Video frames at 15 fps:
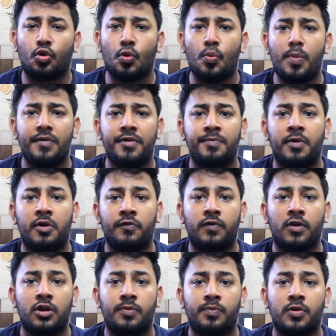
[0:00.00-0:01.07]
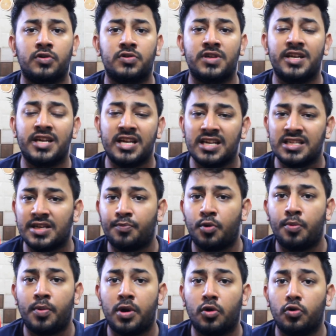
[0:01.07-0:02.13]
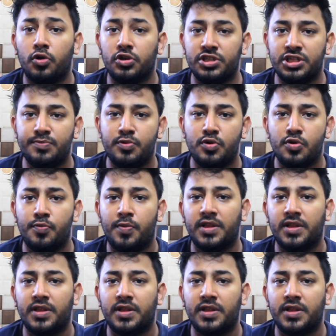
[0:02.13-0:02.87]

ரொம்பவே பவர்ஃபுல்லான ப்ராசர் இதை சப்போர்ட் பண்ணக்கூடிய ஜிபியூ